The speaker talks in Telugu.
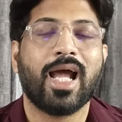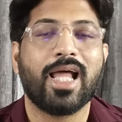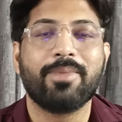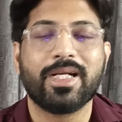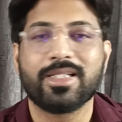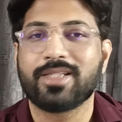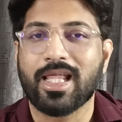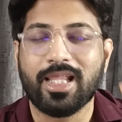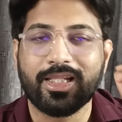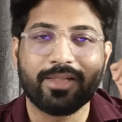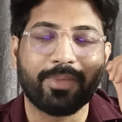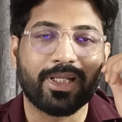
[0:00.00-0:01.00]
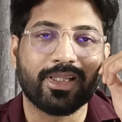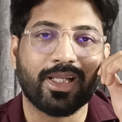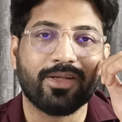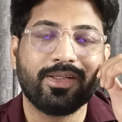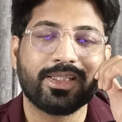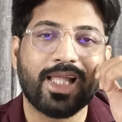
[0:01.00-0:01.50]
అది పెట్టి అదేదైతే
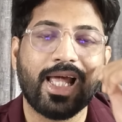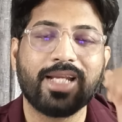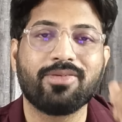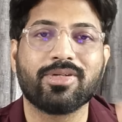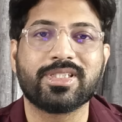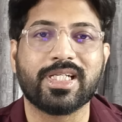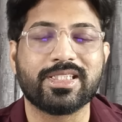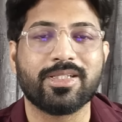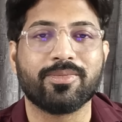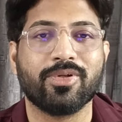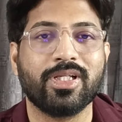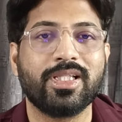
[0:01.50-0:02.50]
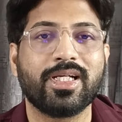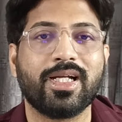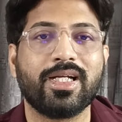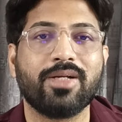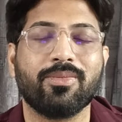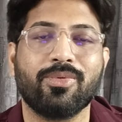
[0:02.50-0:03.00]
పెడుతున్నారో దానికి ఒక చెక్ చెప్దాం
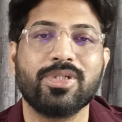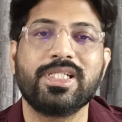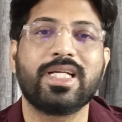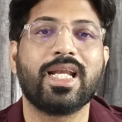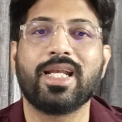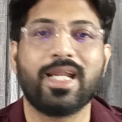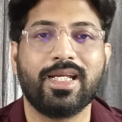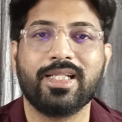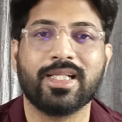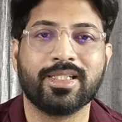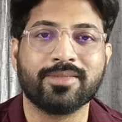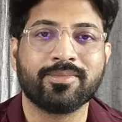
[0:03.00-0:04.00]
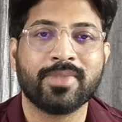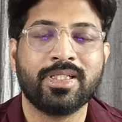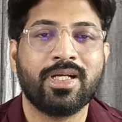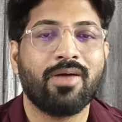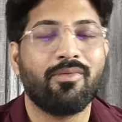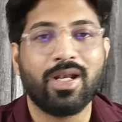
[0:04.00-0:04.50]
ఎందుకంటే ఓజీ క్లాన్లా లేదు అది
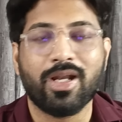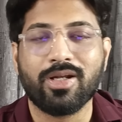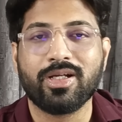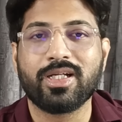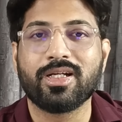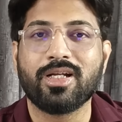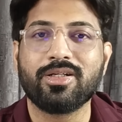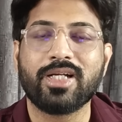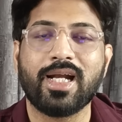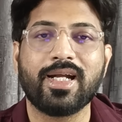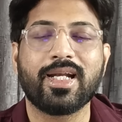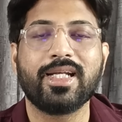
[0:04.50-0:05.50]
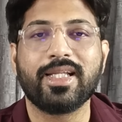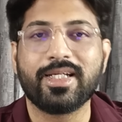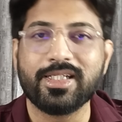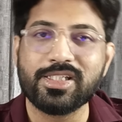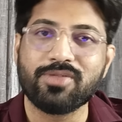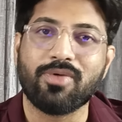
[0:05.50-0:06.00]
వాళ్ళ నలుగురికి నలుగురు ఎంటర్ అయిన
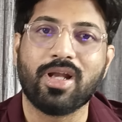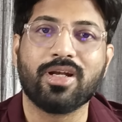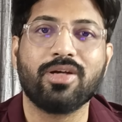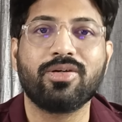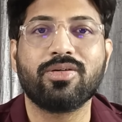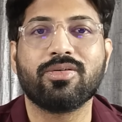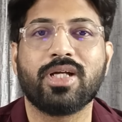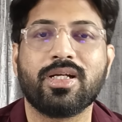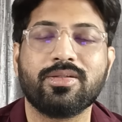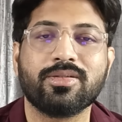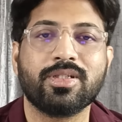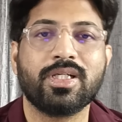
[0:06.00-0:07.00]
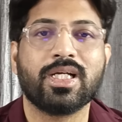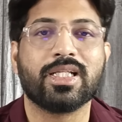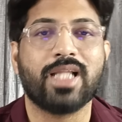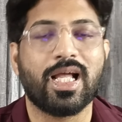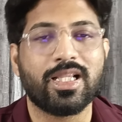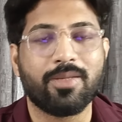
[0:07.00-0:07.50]
దగ్గర నుంచి వాళ్ళ నలుగురు ఉన్నారు
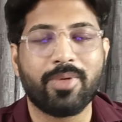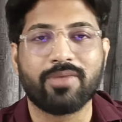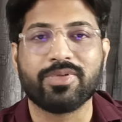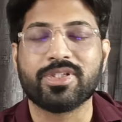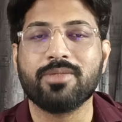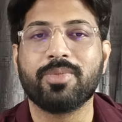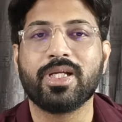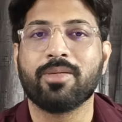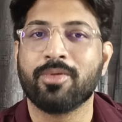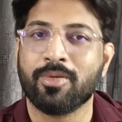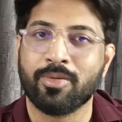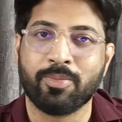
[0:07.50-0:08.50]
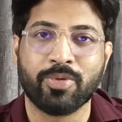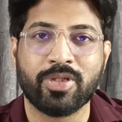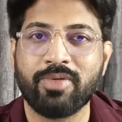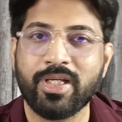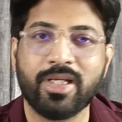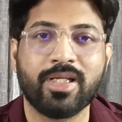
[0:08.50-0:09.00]
దాంతోపాటు విష్ణుప్రియ
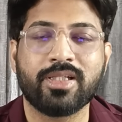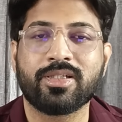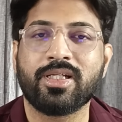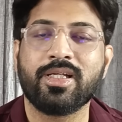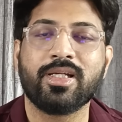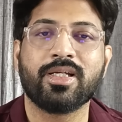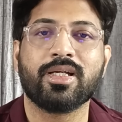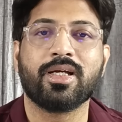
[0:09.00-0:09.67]
పృథ్వీకి